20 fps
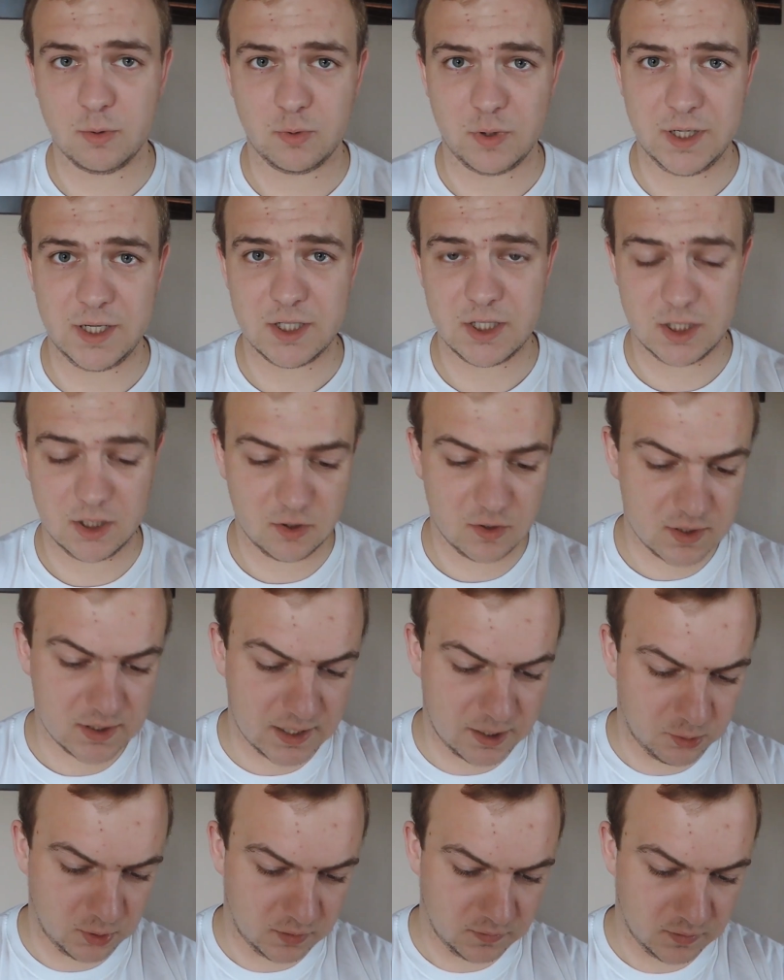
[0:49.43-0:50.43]
które jeszcze nie
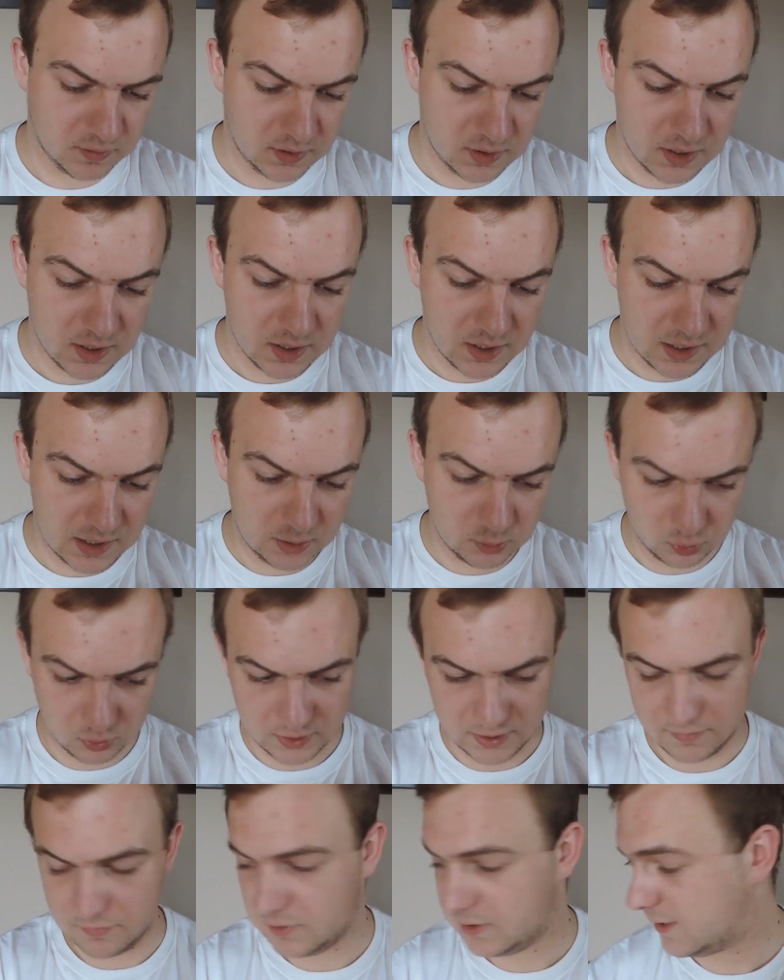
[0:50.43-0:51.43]
dostały
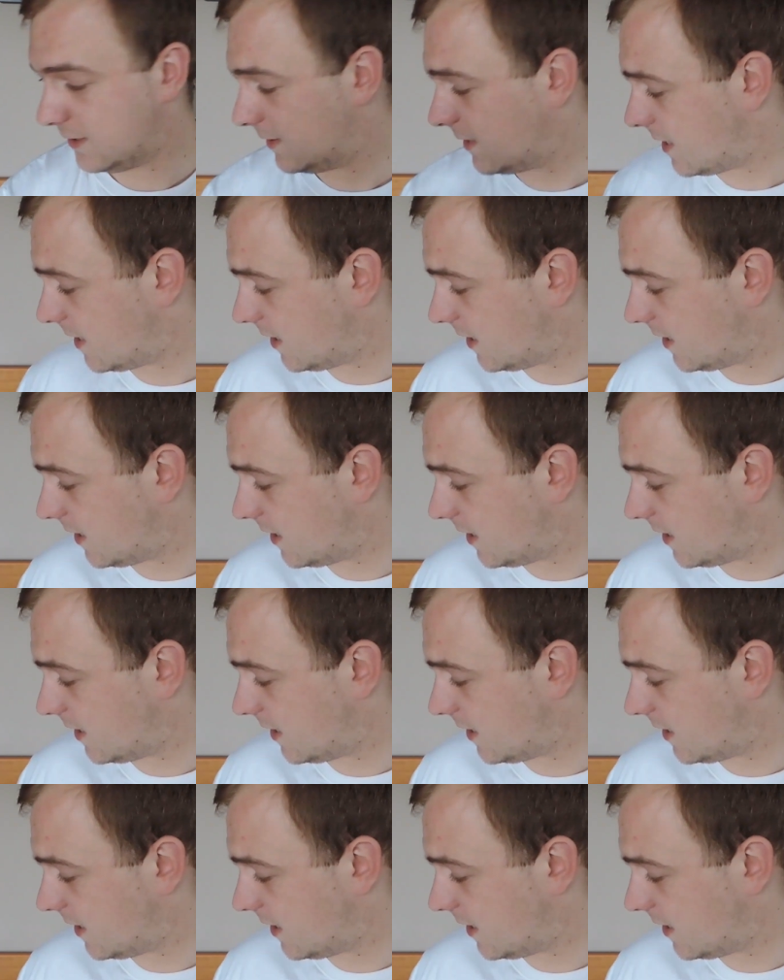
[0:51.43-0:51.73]
autografu i tak